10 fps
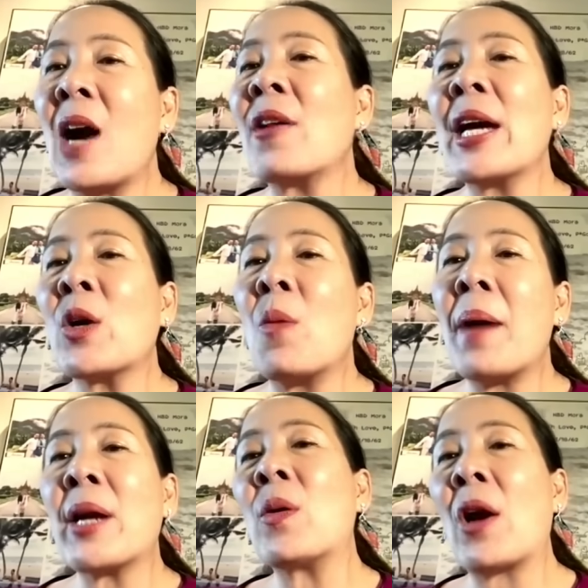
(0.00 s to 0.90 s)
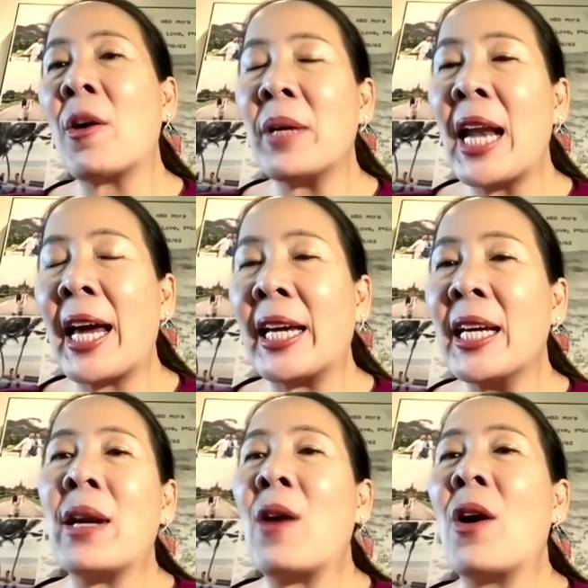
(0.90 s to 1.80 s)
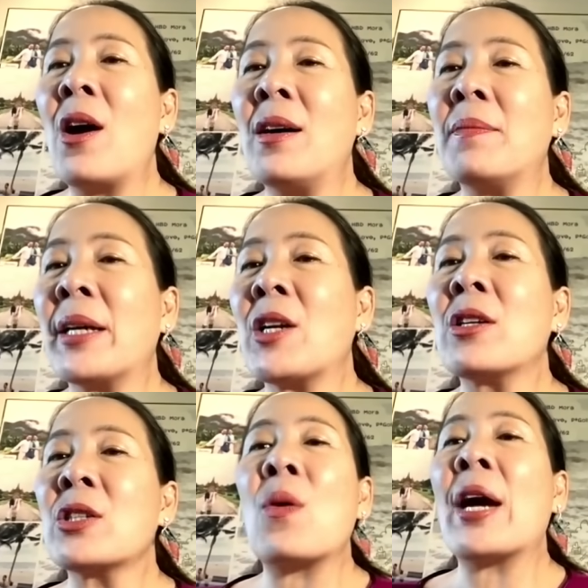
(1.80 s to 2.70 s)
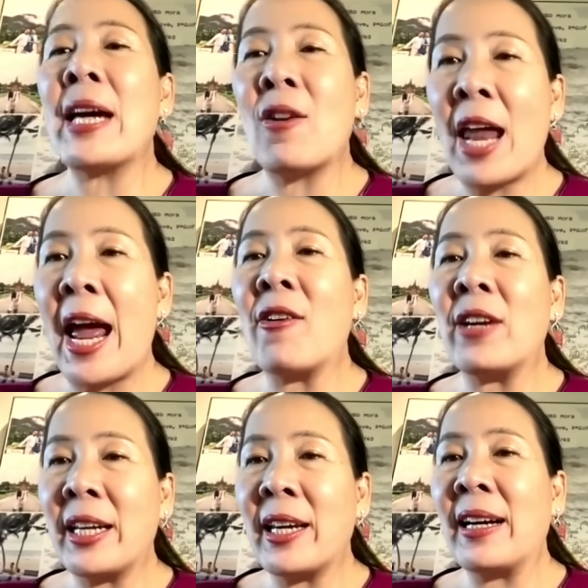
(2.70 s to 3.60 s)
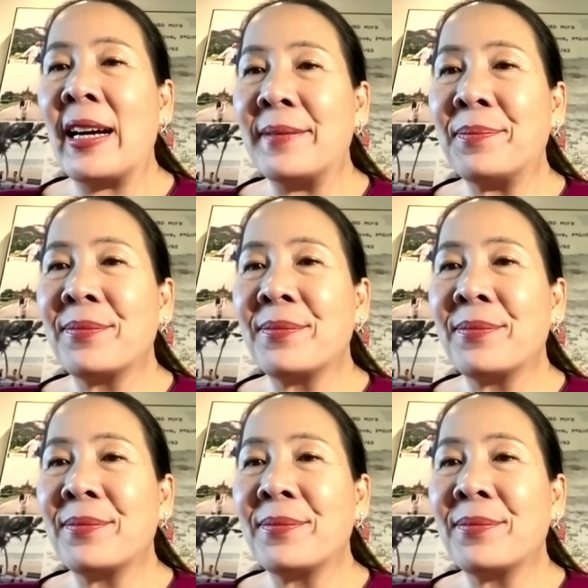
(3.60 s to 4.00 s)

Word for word: เขาได้ครบพันหกร้อยเมื่อไหร่เราก็ไม่ต้องส่งให้เขาแล้วอะไรเงี้ยค่ะ